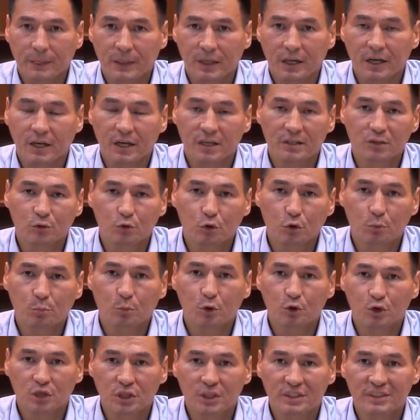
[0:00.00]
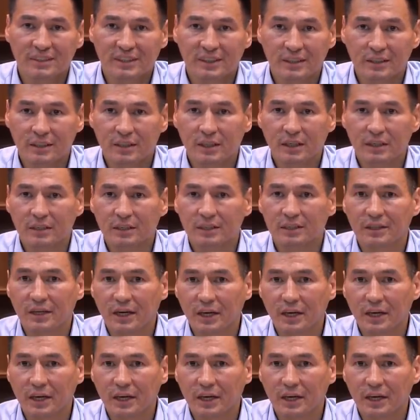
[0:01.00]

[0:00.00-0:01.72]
Городской бюджет страдает от